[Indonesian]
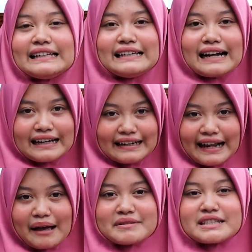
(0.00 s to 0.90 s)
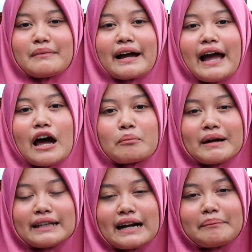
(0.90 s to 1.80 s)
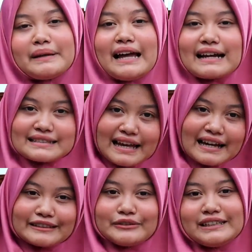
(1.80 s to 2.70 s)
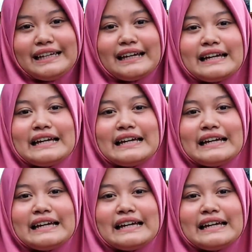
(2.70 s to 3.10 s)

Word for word: Yang keenam, sebagai aromaterapi yang sangat unik.